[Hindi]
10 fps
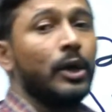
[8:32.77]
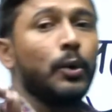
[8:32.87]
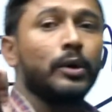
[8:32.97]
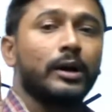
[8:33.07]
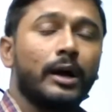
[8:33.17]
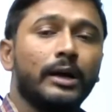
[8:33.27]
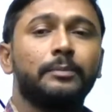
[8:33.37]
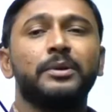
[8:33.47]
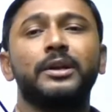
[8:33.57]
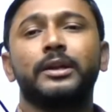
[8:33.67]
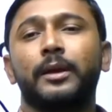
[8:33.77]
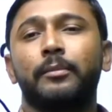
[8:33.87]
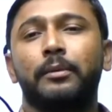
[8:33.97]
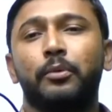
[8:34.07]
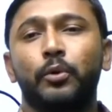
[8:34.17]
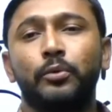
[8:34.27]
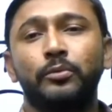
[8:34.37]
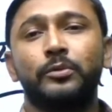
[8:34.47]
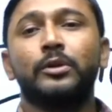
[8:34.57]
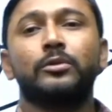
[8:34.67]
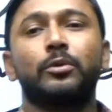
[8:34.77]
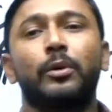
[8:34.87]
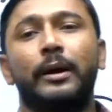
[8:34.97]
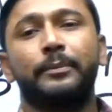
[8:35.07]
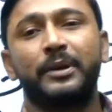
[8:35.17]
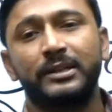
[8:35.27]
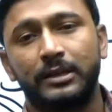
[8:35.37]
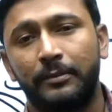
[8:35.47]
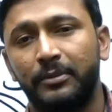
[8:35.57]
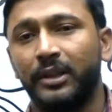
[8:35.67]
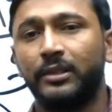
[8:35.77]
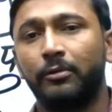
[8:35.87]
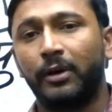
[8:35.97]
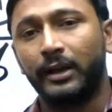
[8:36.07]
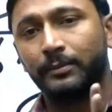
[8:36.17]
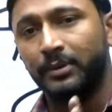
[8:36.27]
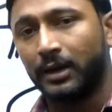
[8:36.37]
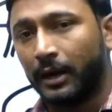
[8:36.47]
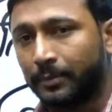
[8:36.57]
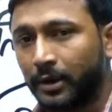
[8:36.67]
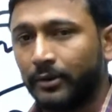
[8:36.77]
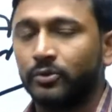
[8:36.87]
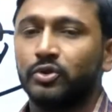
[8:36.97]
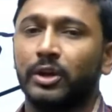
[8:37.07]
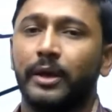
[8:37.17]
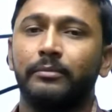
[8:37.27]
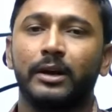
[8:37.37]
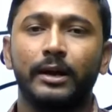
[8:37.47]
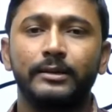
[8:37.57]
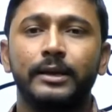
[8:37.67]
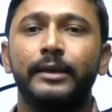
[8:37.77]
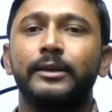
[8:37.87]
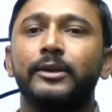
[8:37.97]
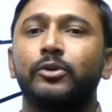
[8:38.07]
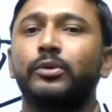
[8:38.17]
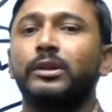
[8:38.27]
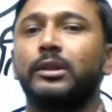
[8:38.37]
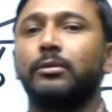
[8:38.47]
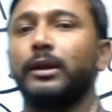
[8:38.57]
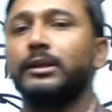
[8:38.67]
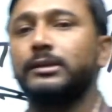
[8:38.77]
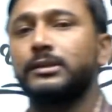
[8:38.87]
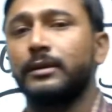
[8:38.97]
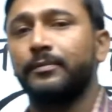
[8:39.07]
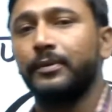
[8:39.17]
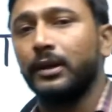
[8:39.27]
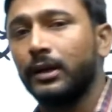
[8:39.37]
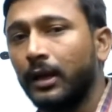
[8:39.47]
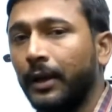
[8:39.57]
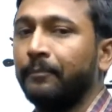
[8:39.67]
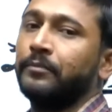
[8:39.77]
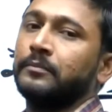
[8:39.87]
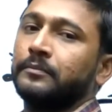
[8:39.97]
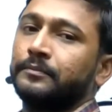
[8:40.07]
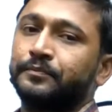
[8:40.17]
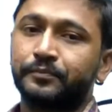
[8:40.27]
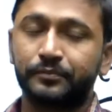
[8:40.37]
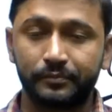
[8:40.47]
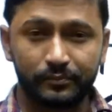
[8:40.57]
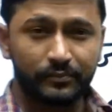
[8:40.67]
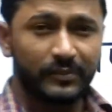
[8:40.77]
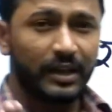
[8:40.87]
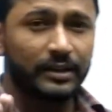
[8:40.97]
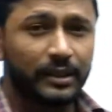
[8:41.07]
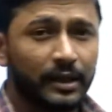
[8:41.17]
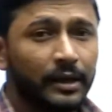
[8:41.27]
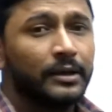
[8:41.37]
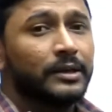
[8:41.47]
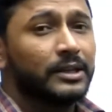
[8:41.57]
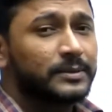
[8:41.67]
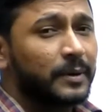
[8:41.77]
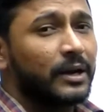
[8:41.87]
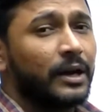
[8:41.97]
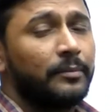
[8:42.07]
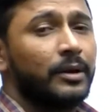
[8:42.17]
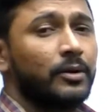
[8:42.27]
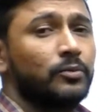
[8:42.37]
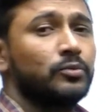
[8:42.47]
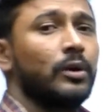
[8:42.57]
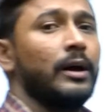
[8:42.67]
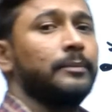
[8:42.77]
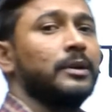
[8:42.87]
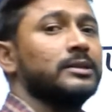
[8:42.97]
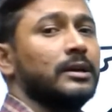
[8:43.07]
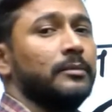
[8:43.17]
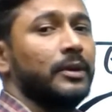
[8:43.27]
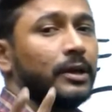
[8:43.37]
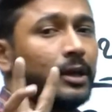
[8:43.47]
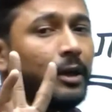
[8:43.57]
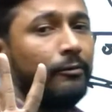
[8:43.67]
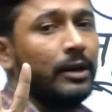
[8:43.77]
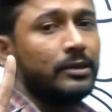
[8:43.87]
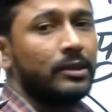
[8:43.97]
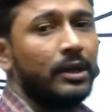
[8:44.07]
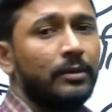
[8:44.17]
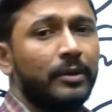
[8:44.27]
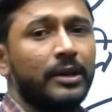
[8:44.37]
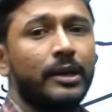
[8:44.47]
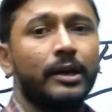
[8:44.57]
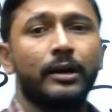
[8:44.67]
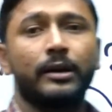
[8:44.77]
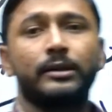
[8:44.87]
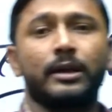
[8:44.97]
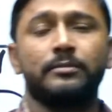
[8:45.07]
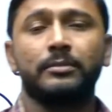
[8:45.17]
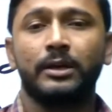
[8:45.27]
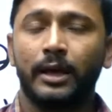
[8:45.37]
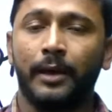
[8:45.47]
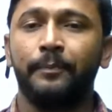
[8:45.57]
और काटपीट के मैं बोलूं तो आपके सामने दिवाली भी आपका कुछ टाइम खा जाएगी क्योंकि दिवाली सर पे है अतः इस प्रकार मैं कहूँ तो आपके सामने केवल तीन महीने का टाइम है